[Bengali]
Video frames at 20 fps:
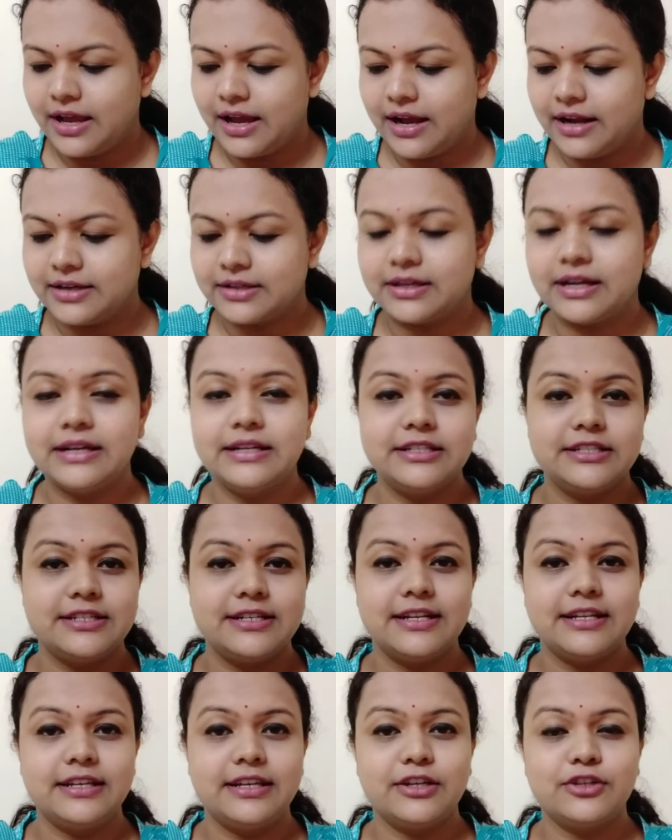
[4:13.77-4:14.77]
আর
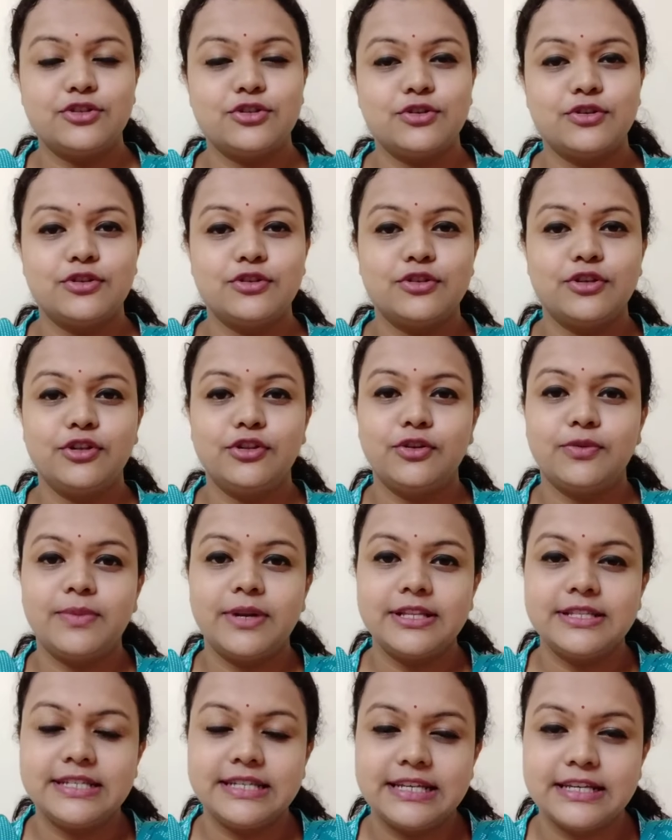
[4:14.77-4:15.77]
কন্ডিশনারিংয়ের জন্য যদি
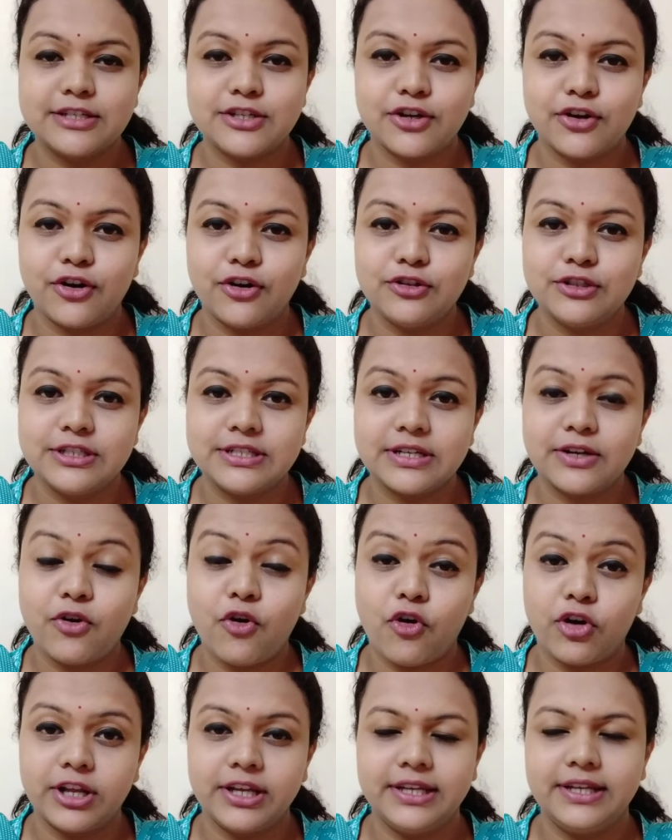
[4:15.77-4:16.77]
তোমরা জিজ্ঞাসা করো যেটা
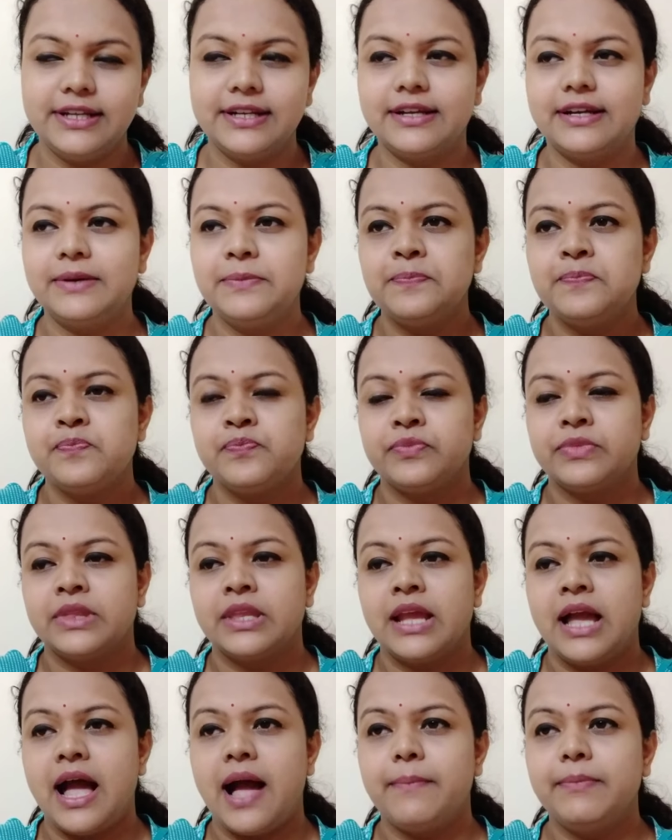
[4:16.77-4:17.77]
করে কি না
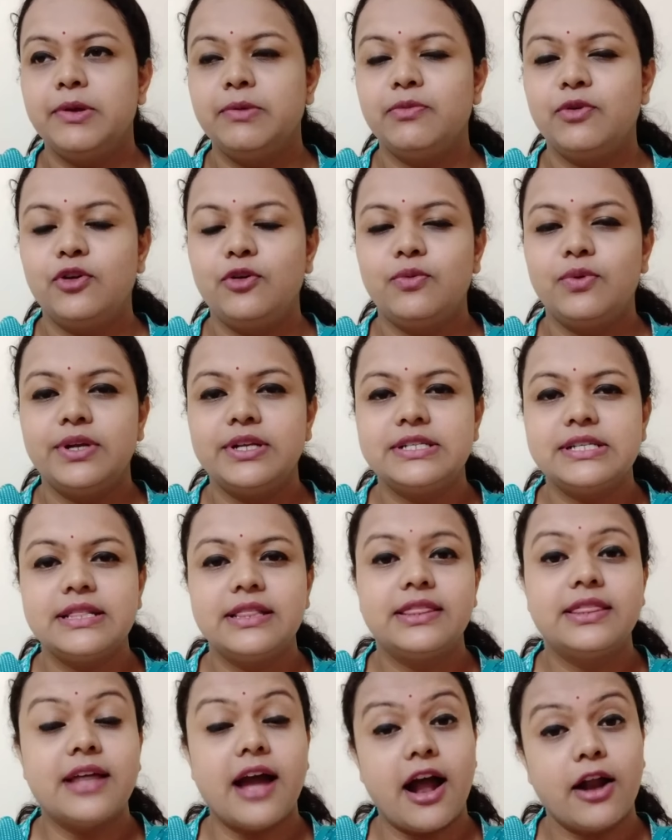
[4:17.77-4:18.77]
আমি বলবো এটা
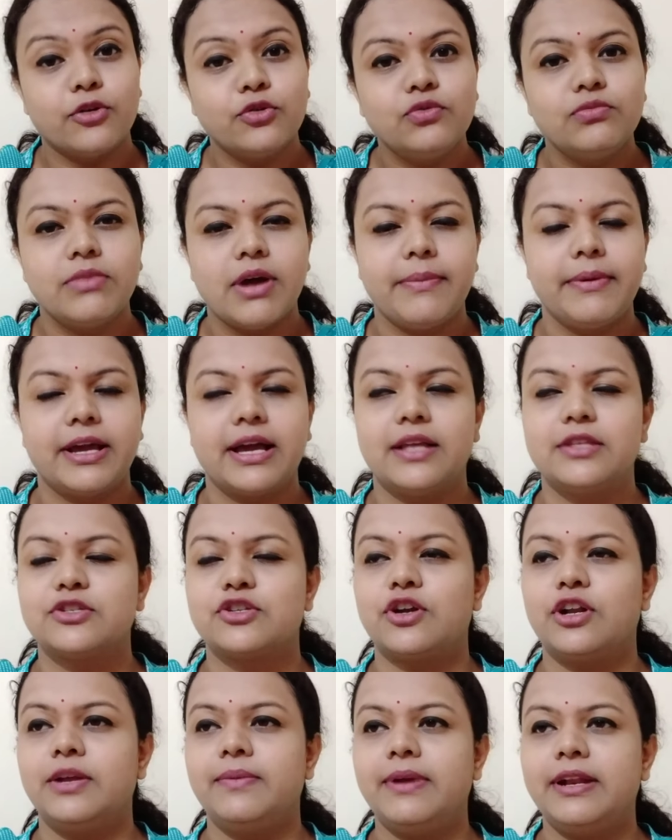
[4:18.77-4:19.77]
দারুণভাবে কাজ
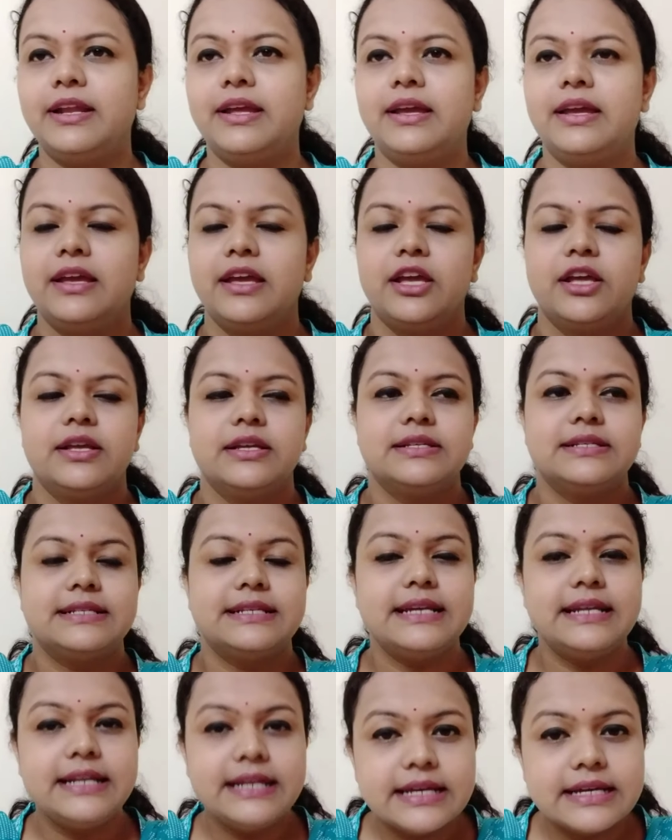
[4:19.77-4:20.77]
করে মানে
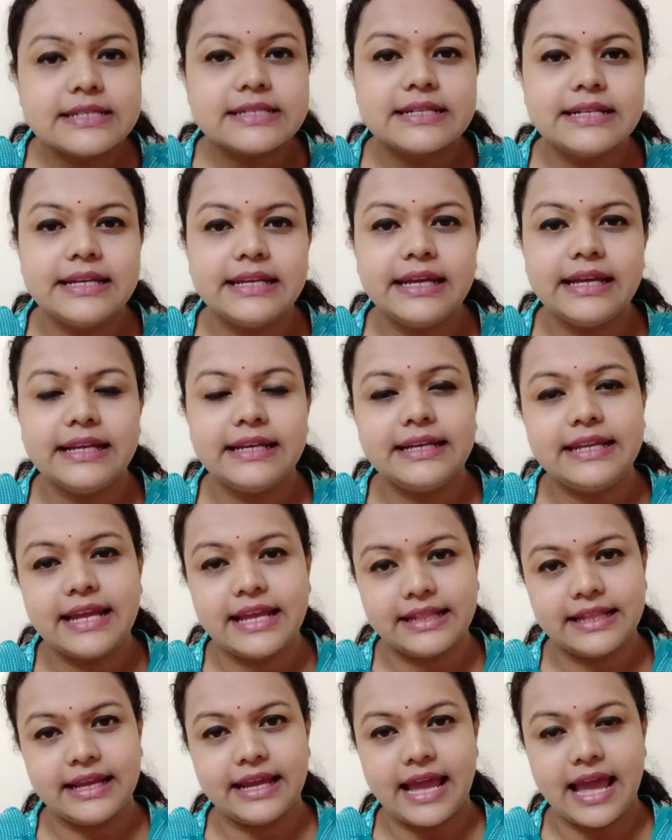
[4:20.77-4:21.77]
সিরিয়াসলি
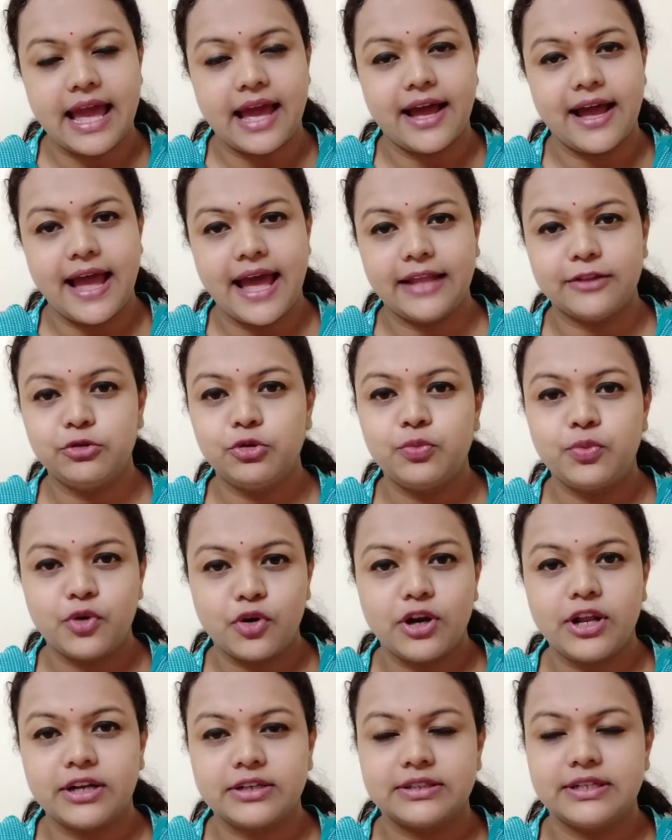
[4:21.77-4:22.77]
ইন্ডিয়াতে এত
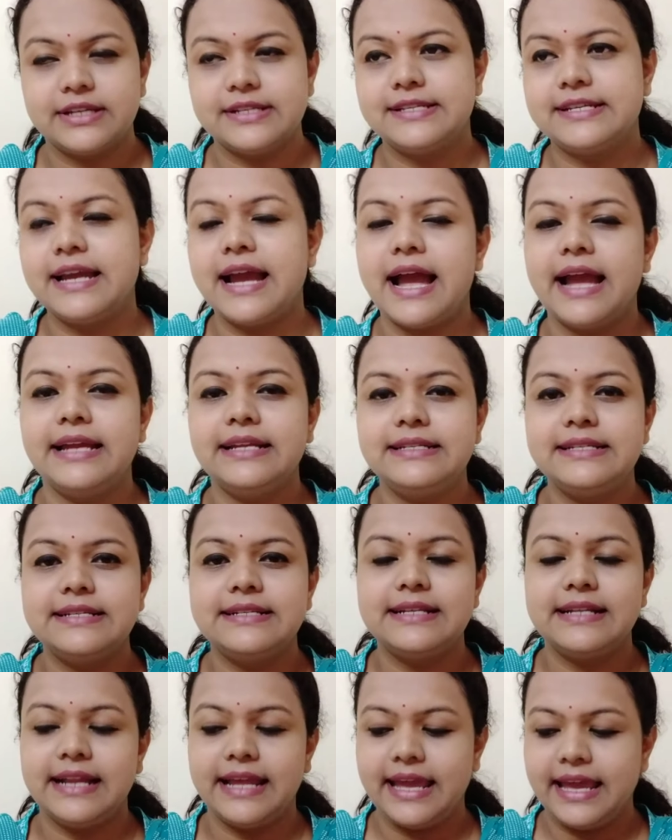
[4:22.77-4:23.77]
প্রোডাক্ট আছে
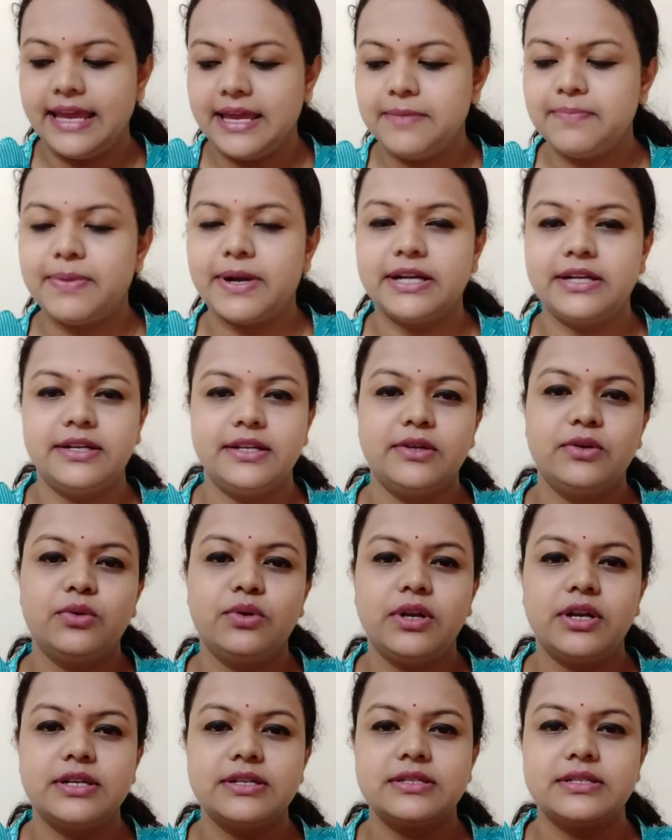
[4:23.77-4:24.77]
আইটিসির এই
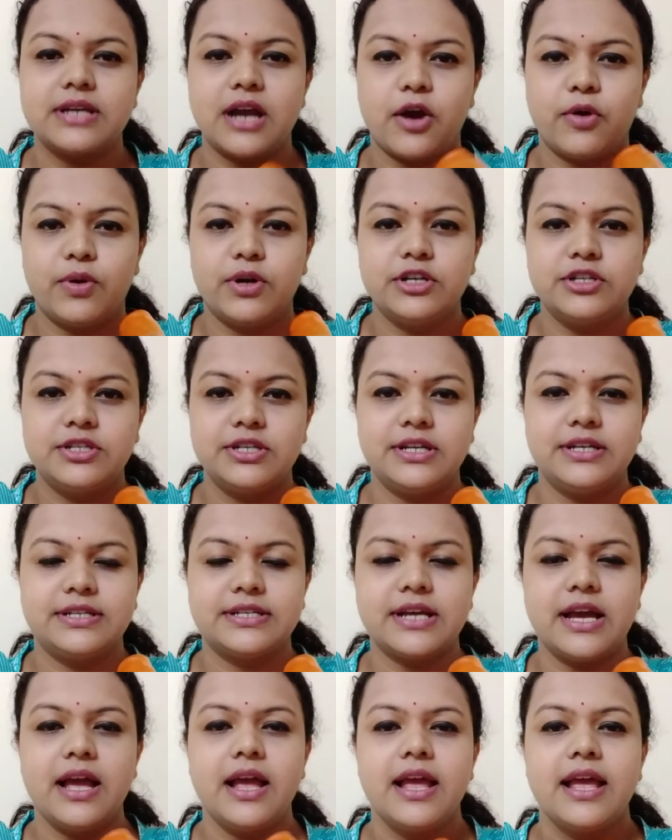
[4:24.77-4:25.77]
পার্টিকুলার শাওয়ার জেলটা